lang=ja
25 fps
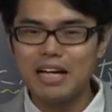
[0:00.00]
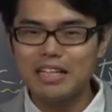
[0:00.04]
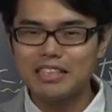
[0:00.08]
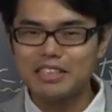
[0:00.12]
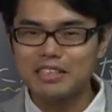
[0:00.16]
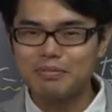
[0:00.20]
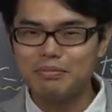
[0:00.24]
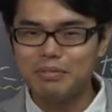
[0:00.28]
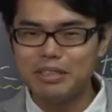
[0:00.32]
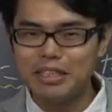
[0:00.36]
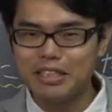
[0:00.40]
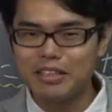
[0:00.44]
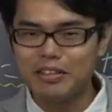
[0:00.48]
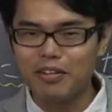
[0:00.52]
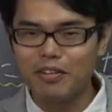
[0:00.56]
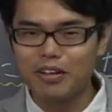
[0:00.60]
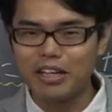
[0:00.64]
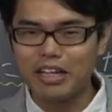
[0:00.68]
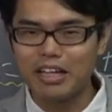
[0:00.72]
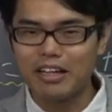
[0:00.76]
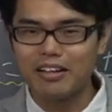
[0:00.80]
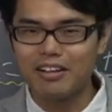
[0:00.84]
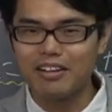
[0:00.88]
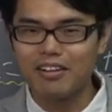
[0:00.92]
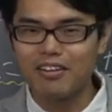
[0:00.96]
ラス B 通
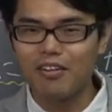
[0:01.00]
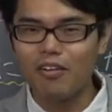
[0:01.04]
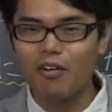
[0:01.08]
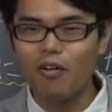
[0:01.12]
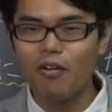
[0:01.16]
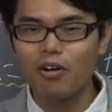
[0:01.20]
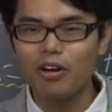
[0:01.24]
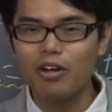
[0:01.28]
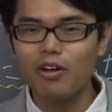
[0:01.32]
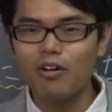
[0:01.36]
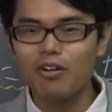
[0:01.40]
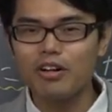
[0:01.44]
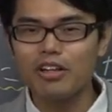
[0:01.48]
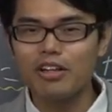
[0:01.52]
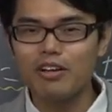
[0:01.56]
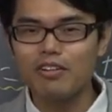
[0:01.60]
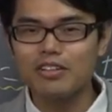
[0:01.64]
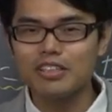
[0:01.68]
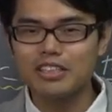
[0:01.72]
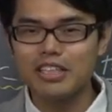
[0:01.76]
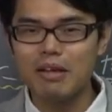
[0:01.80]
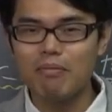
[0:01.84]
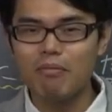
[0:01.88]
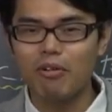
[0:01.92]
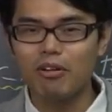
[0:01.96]
りこれを利用
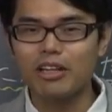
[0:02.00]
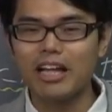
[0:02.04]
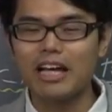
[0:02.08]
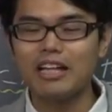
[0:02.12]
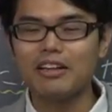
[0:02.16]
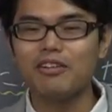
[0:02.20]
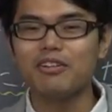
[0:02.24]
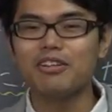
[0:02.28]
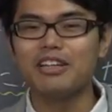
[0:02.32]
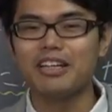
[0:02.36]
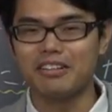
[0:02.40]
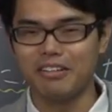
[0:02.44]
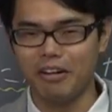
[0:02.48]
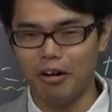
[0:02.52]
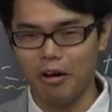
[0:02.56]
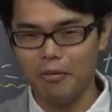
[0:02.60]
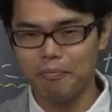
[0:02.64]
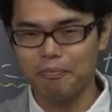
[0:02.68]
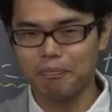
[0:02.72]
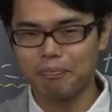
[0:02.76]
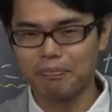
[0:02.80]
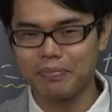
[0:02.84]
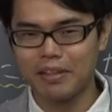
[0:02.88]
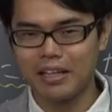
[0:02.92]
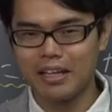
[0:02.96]
して問題解いていくよ。
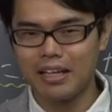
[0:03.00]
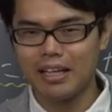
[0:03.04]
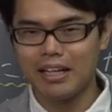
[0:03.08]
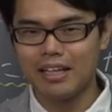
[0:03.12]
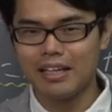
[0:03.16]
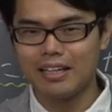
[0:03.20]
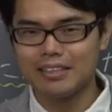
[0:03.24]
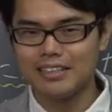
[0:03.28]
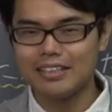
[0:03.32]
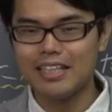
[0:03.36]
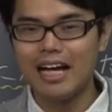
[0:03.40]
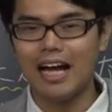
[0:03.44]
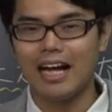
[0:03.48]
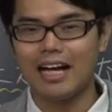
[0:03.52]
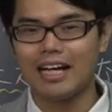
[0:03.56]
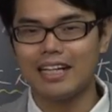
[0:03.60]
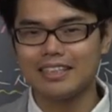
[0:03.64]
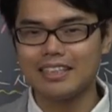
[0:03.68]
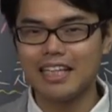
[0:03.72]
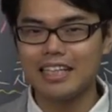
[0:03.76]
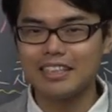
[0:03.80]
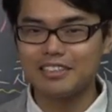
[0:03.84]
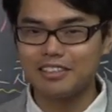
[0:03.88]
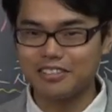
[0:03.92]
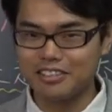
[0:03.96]
じゃあ
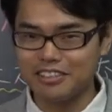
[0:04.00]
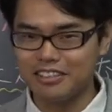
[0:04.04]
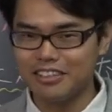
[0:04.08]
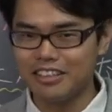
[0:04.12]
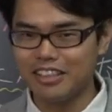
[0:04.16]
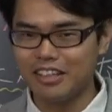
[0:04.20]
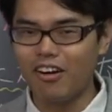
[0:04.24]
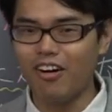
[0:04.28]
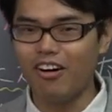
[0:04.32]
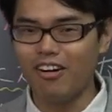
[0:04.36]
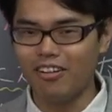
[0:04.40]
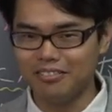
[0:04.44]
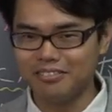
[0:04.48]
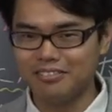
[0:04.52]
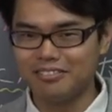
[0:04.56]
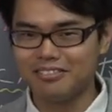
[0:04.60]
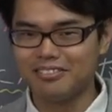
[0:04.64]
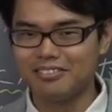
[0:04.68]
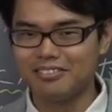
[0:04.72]
早速行こ